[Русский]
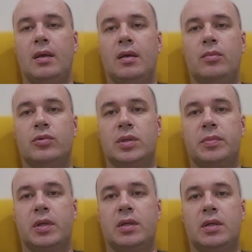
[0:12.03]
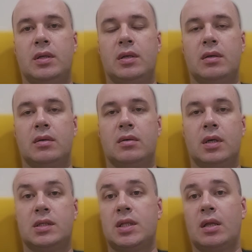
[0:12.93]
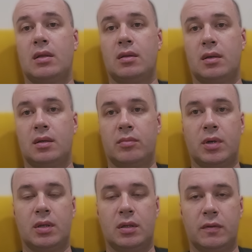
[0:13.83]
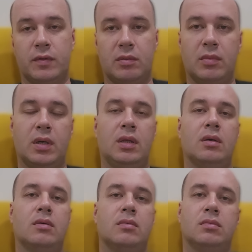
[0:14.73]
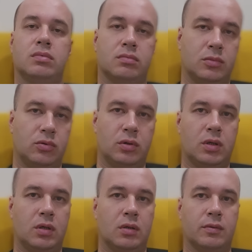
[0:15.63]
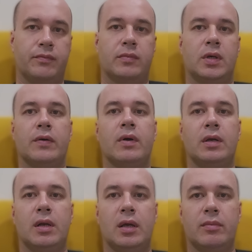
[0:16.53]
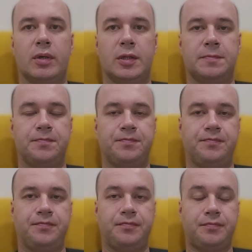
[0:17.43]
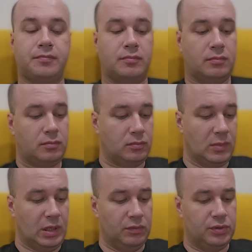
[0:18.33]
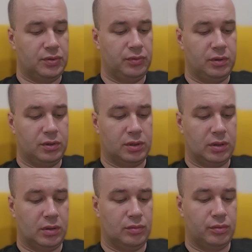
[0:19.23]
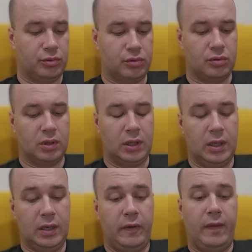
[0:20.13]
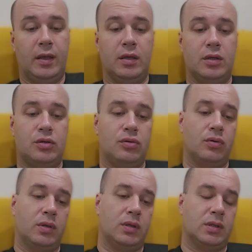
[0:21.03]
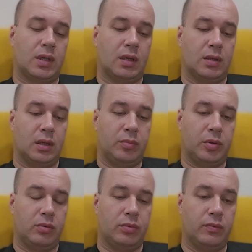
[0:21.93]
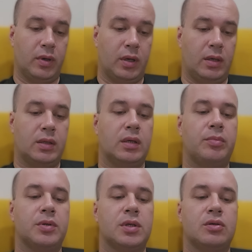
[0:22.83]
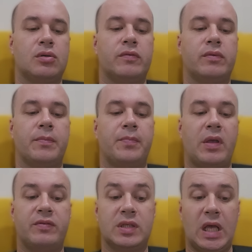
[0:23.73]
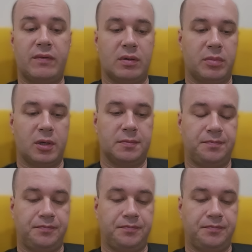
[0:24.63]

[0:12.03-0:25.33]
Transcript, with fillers: ему заплатили. Астанин на это обратила внимание, многие говорили об этом. И вот сегодня читаю о том, что еще один скандал подобного характера произошел в Ставрополе.